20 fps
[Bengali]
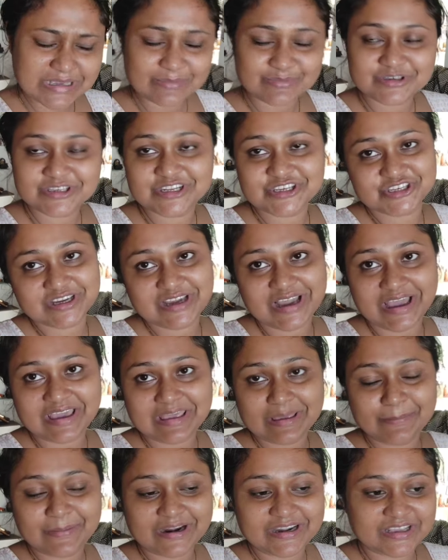সেম জিনিসই
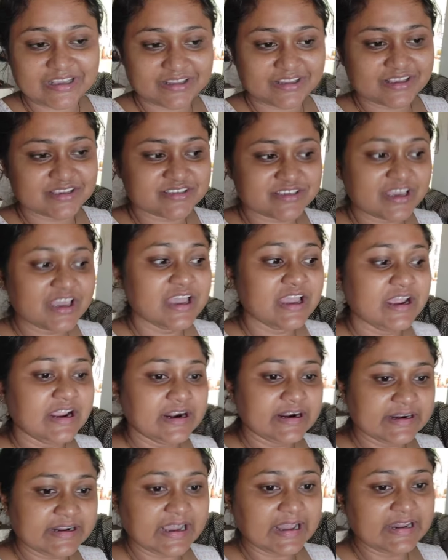খাইয়ে পাঠিয়ে দিয়েছি
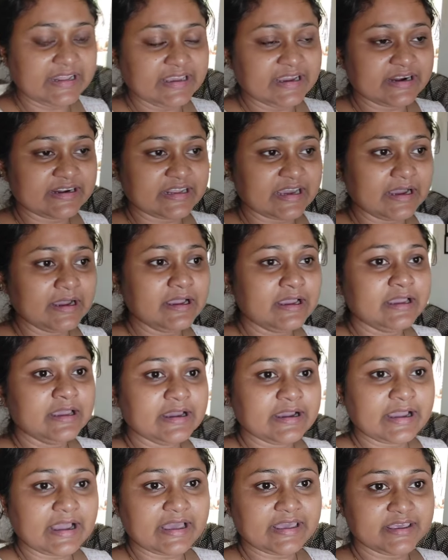ডালিয়াটা
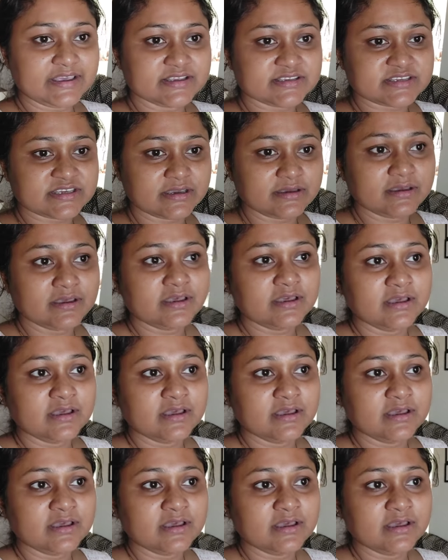খাইয়েছি